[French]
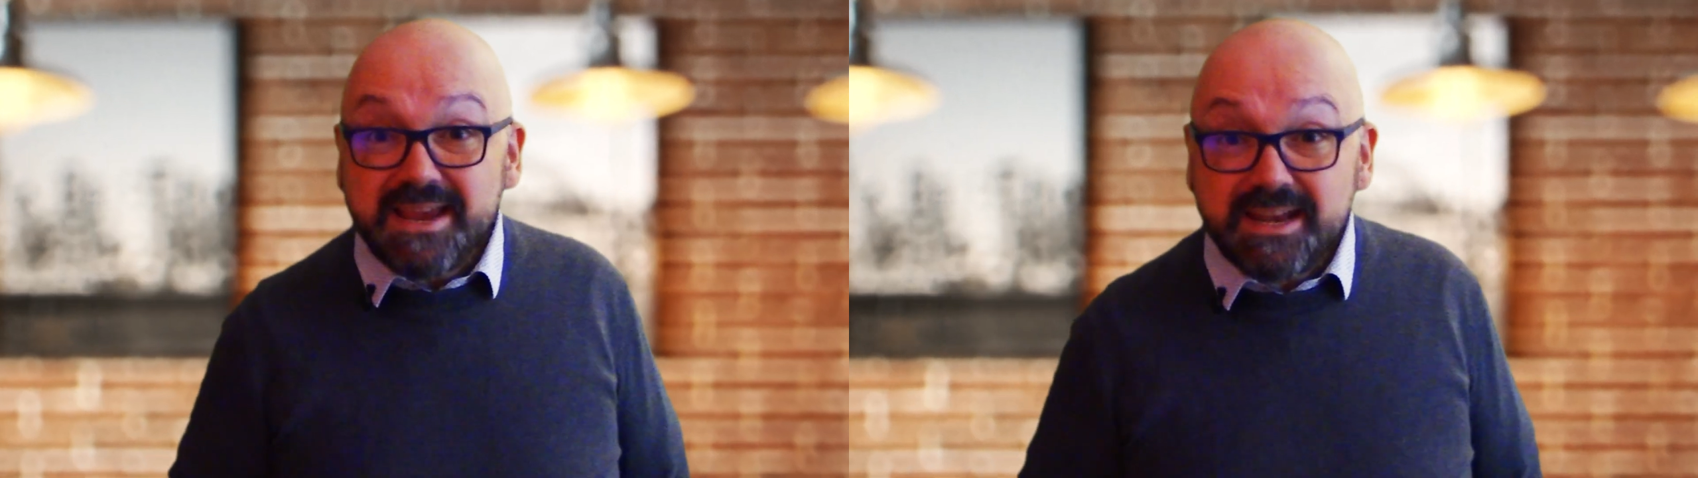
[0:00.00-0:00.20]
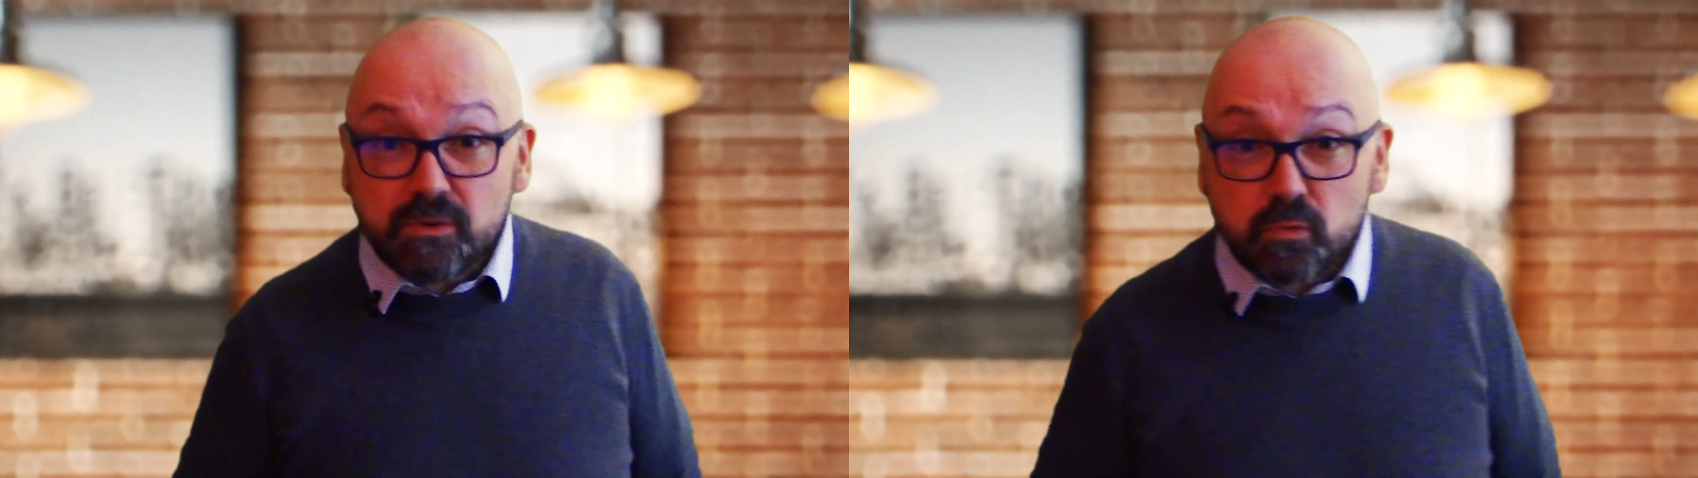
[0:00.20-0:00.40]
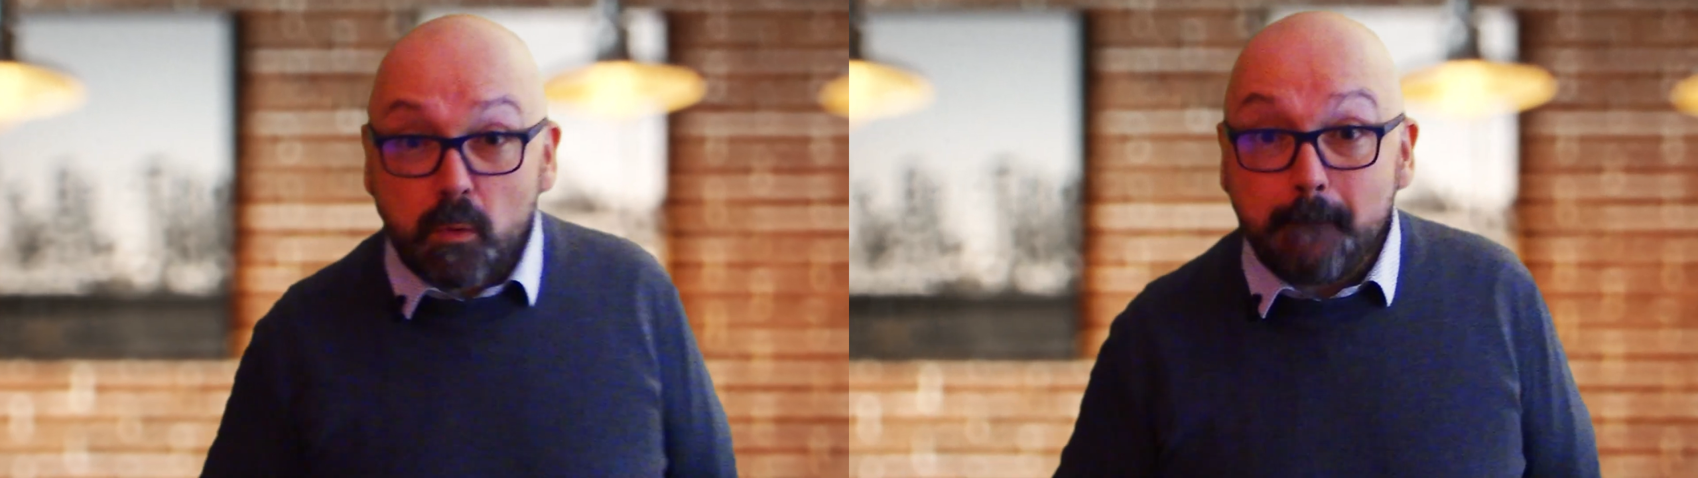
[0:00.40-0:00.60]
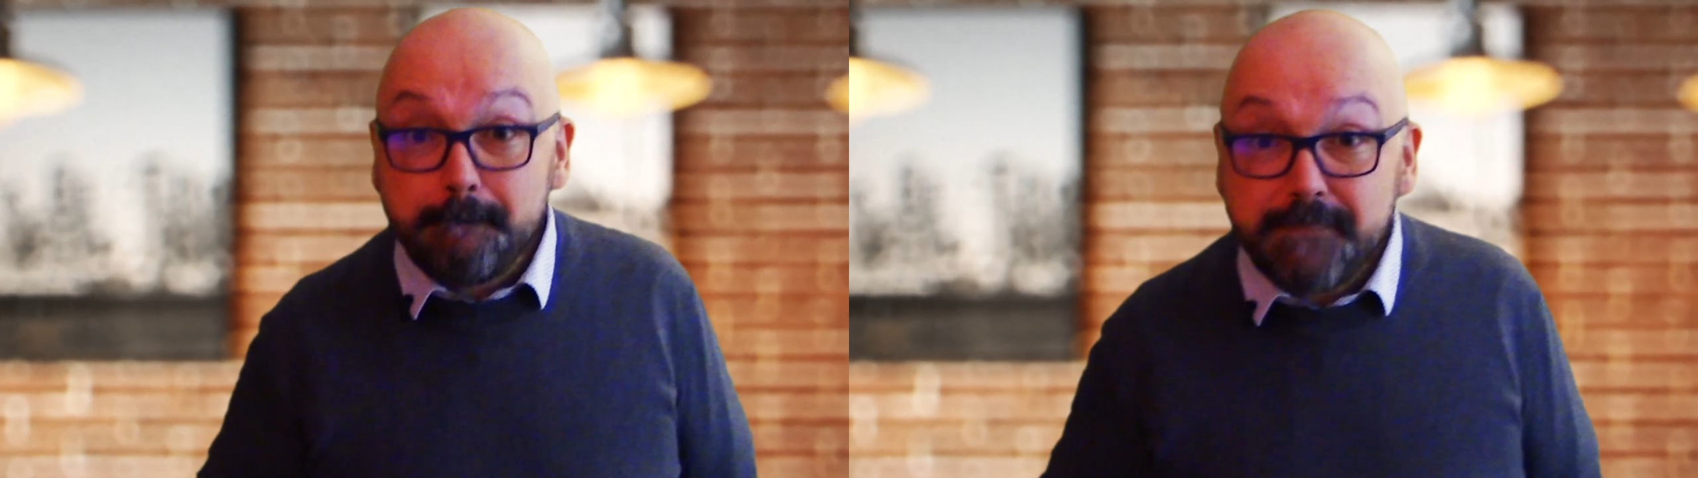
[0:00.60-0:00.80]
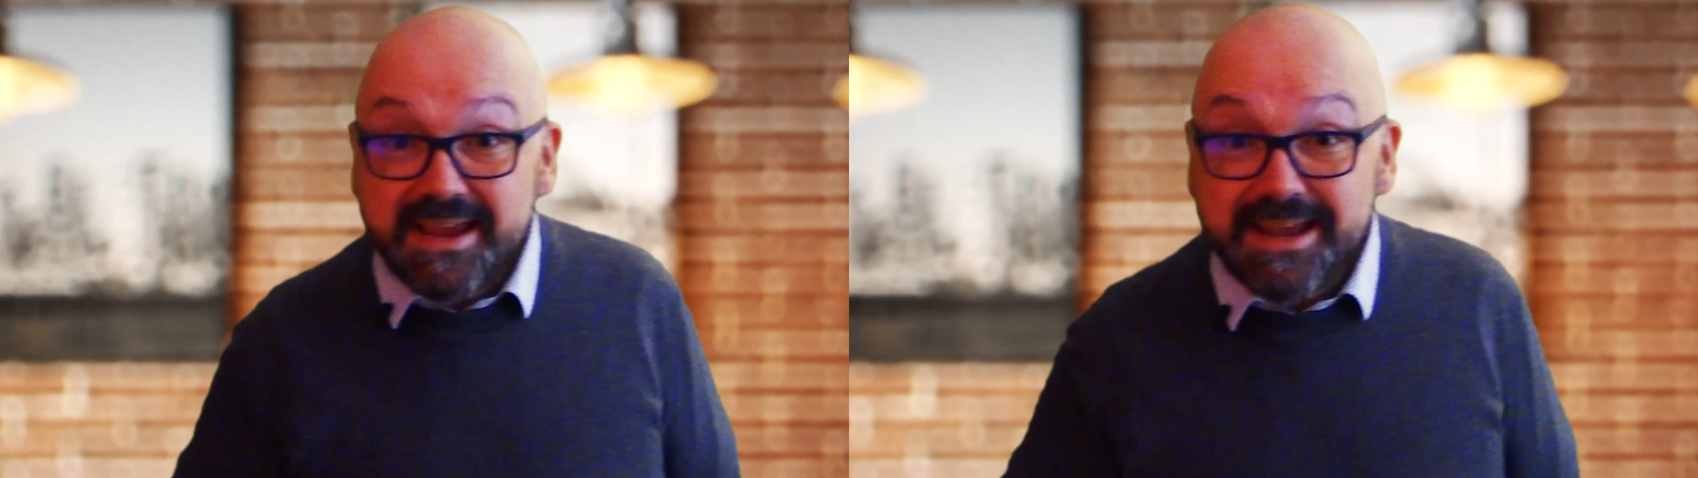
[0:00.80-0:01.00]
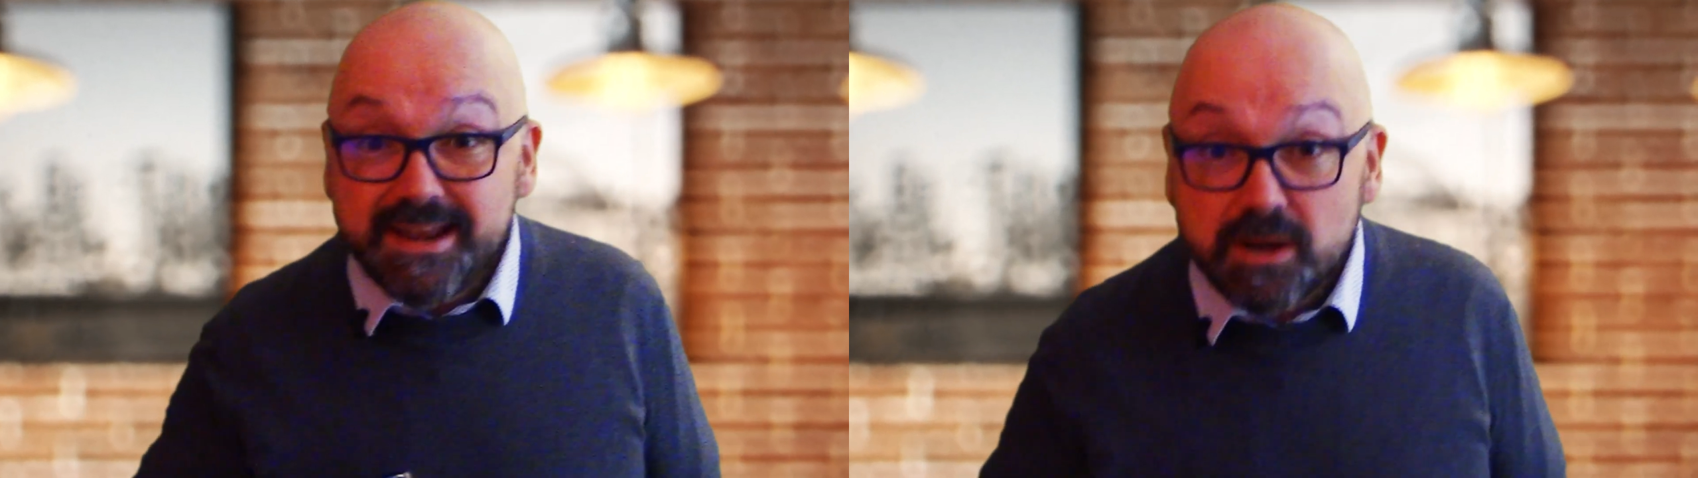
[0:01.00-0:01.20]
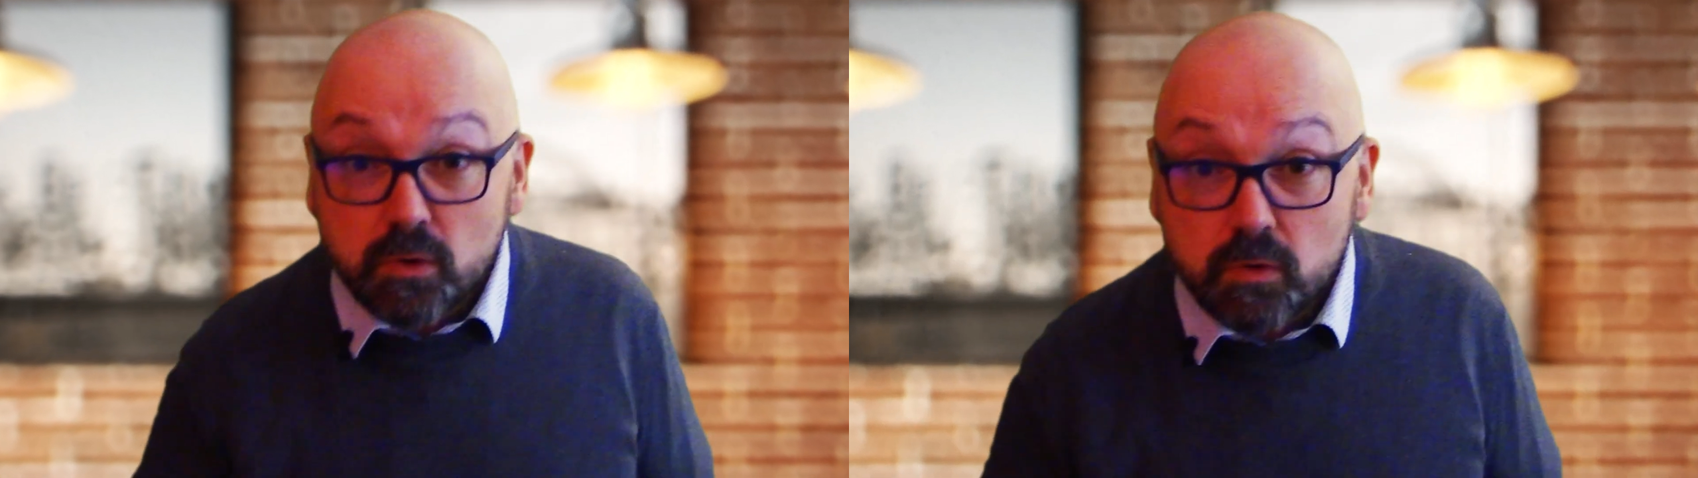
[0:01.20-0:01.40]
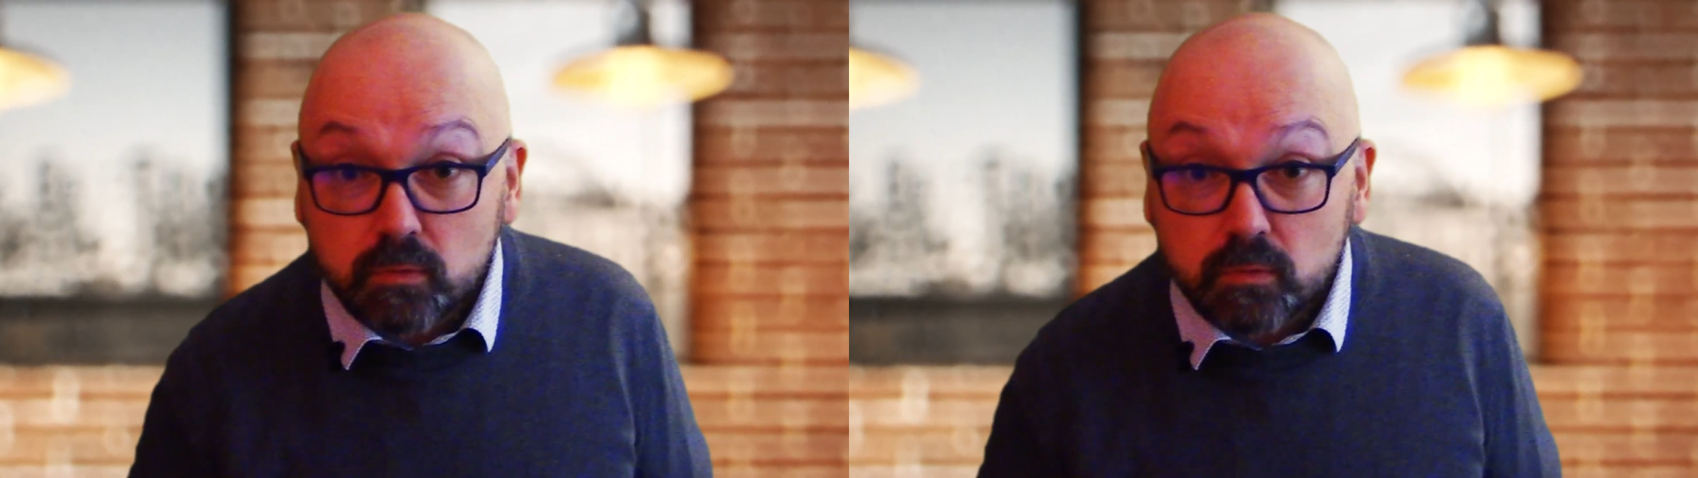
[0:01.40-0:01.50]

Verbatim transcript: non, mais non